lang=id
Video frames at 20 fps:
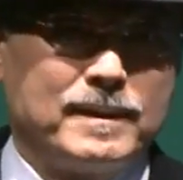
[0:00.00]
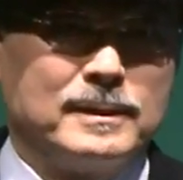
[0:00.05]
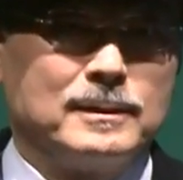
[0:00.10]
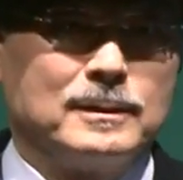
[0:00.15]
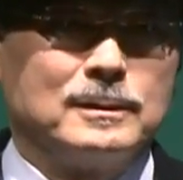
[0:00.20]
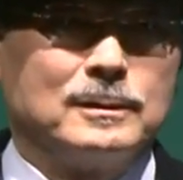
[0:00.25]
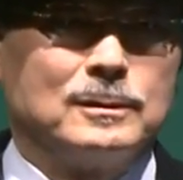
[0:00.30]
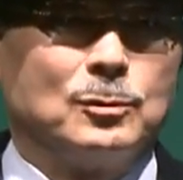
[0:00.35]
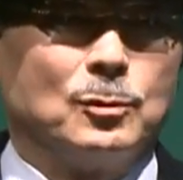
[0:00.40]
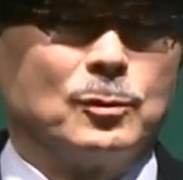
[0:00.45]

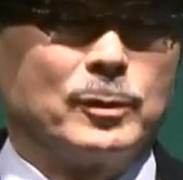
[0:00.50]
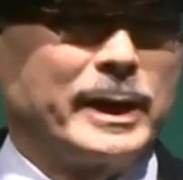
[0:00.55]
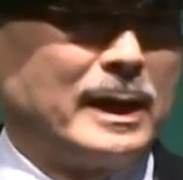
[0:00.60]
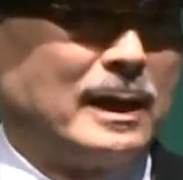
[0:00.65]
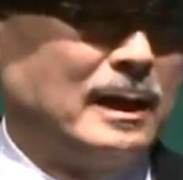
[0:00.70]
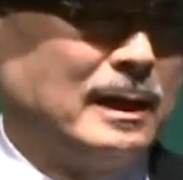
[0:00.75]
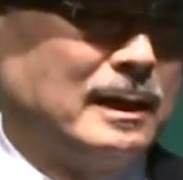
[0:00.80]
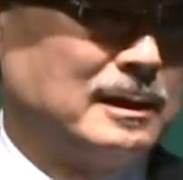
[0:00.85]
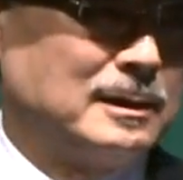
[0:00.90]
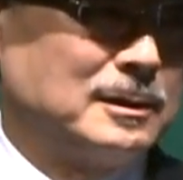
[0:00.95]
Eh,
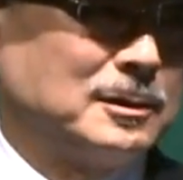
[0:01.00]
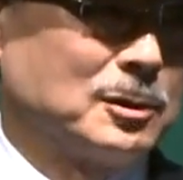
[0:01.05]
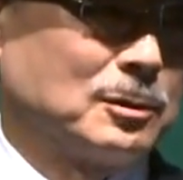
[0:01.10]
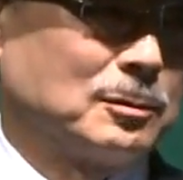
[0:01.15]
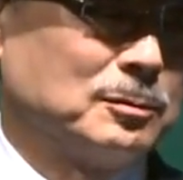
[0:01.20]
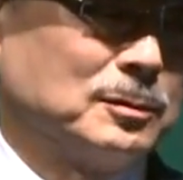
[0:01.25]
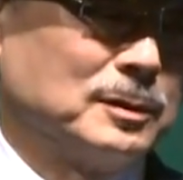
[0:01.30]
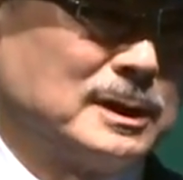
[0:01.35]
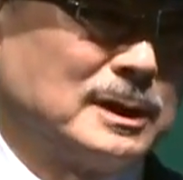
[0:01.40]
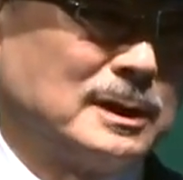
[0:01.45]
saya
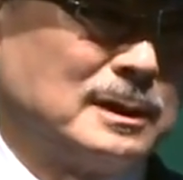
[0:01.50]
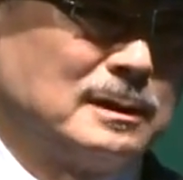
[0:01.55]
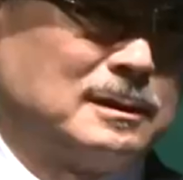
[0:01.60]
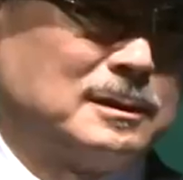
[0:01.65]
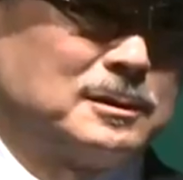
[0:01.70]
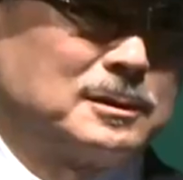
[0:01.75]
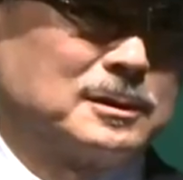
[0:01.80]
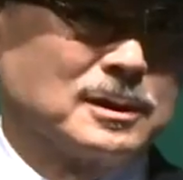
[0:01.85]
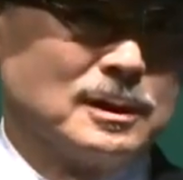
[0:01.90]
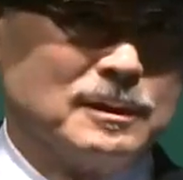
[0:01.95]

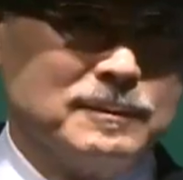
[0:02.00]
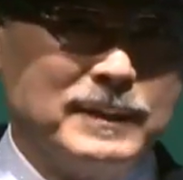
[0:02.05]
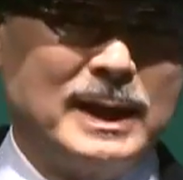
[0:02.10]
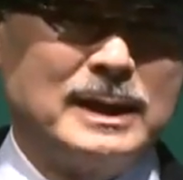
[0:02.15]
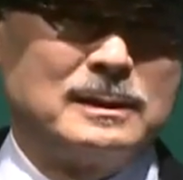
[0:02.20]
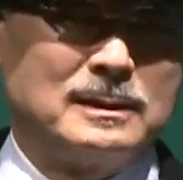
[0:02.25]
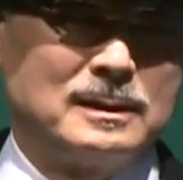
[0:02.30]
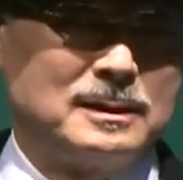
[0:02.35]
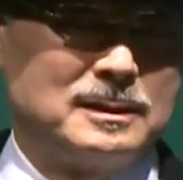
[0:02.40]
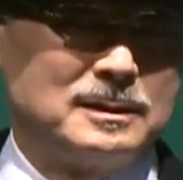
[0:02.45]
sangat
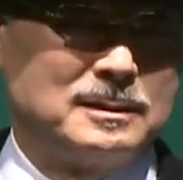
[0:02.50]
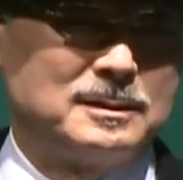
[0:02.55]
ingin